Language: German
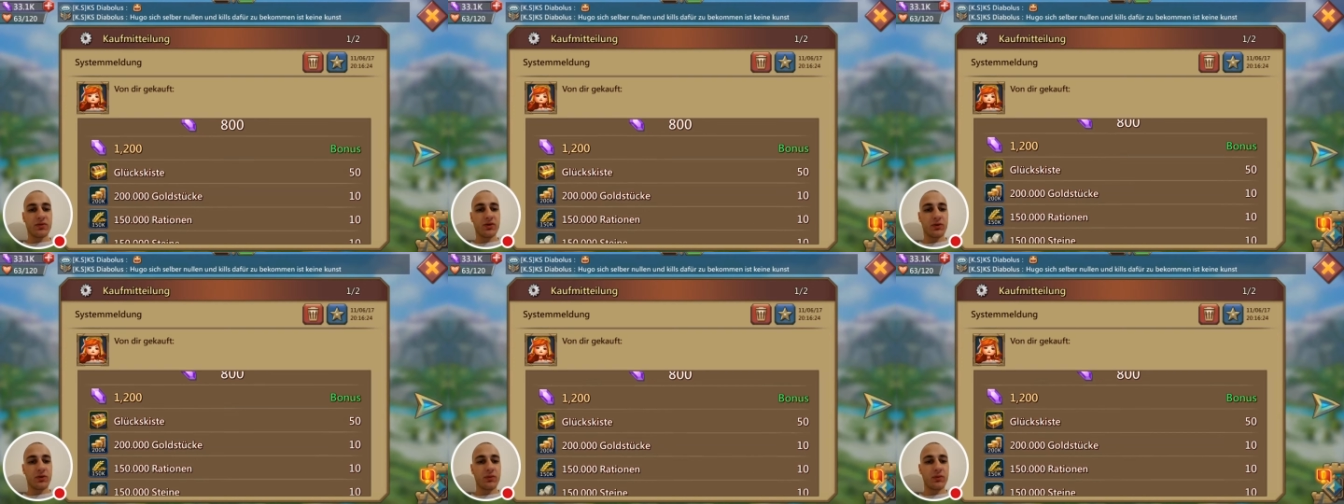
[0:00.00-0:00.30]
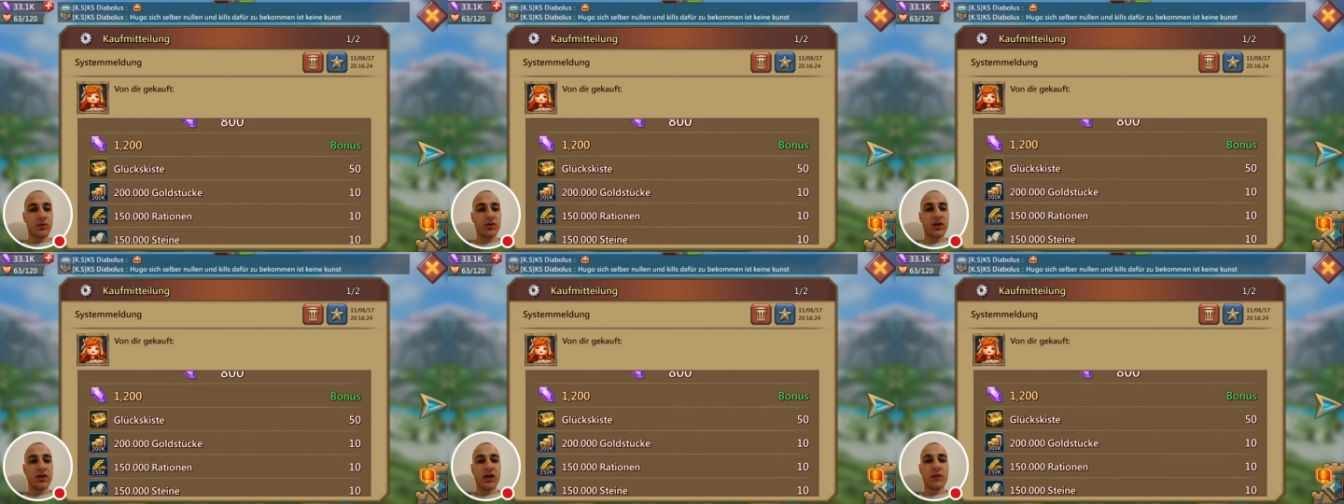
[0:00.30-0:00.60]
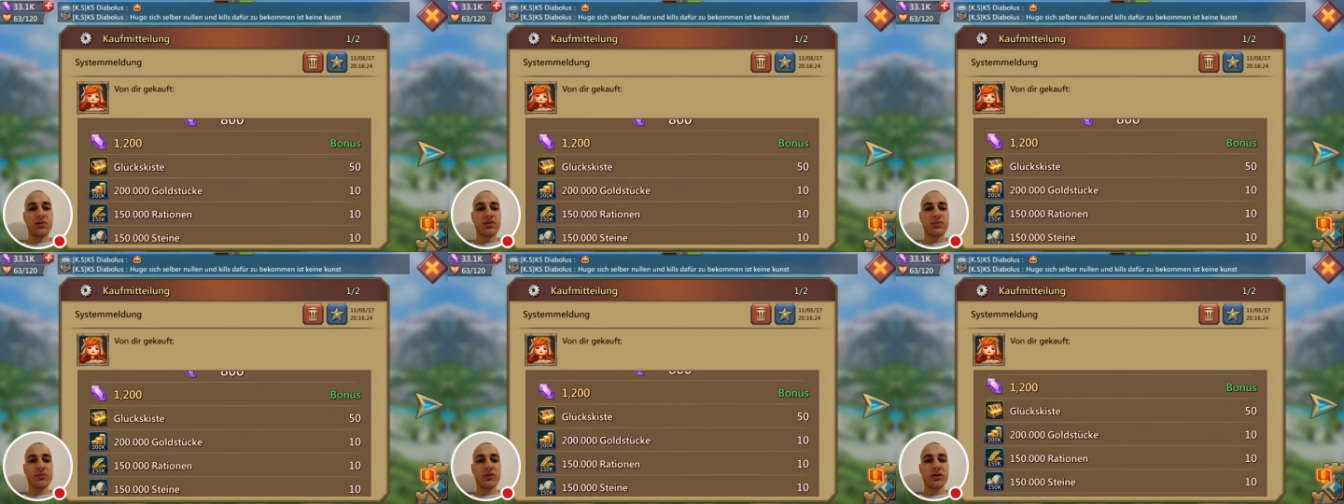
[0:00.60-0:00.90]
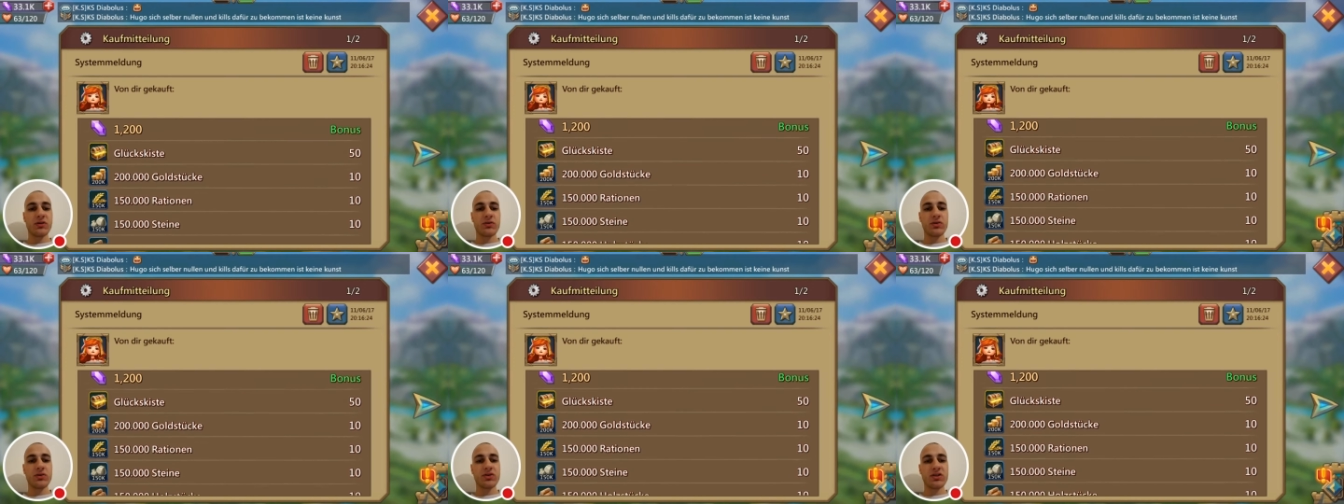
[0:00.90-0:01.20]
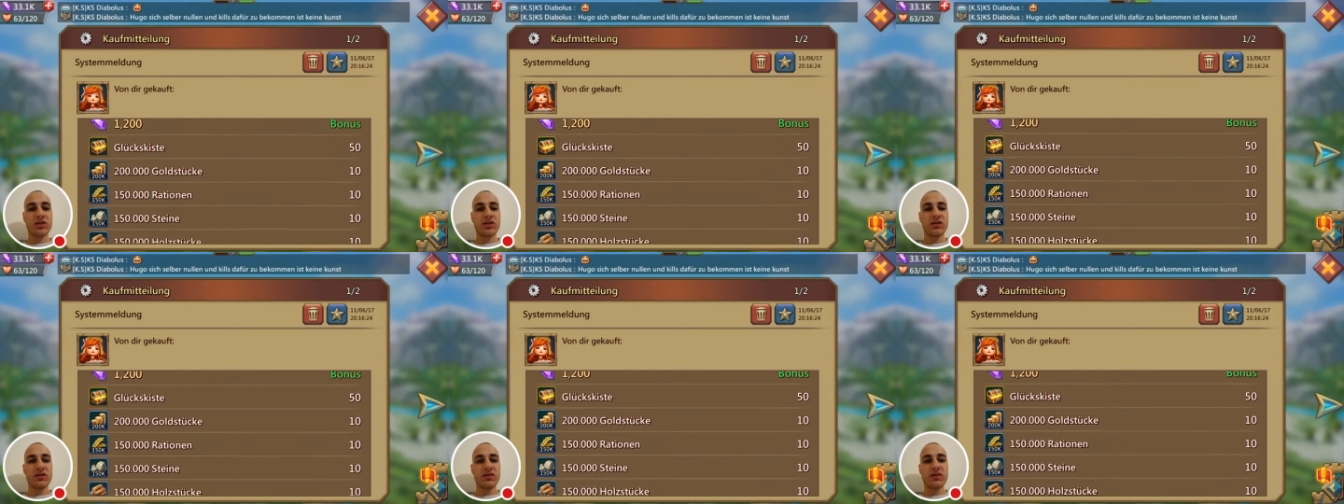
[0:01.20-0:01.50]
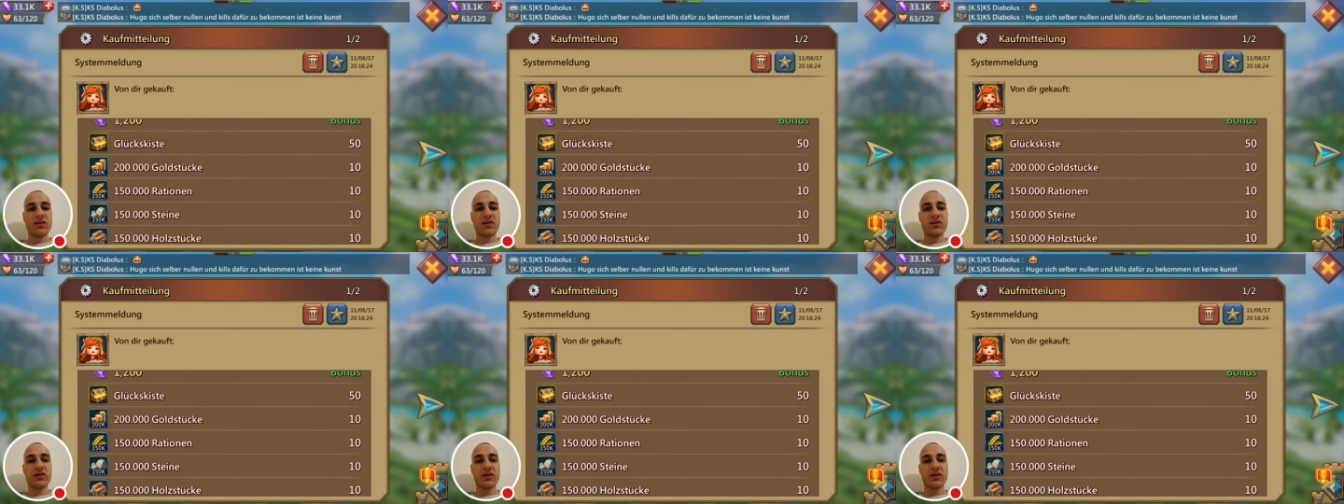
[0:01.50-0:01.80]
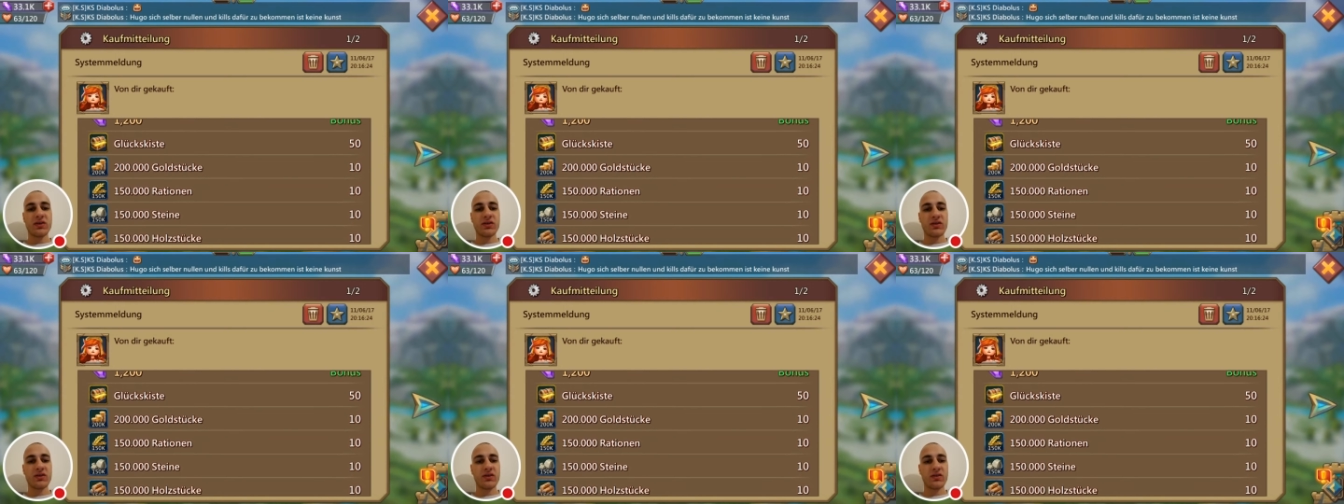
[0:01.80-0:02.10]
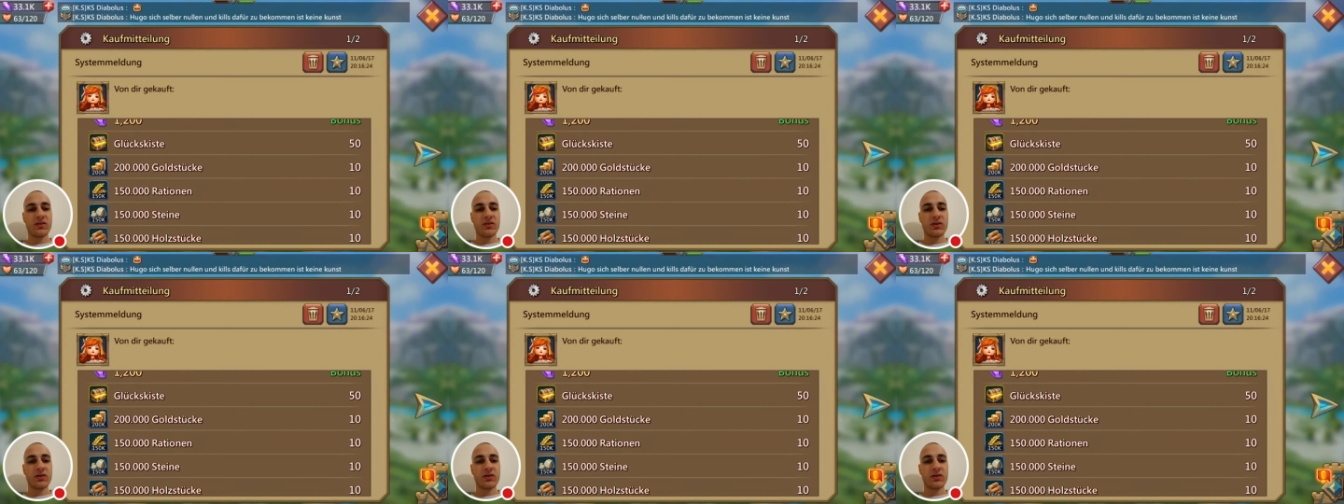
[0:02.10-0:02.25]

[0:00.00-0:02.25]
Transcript: So, und dann habe ich mir natürlich hier diese, Dis diese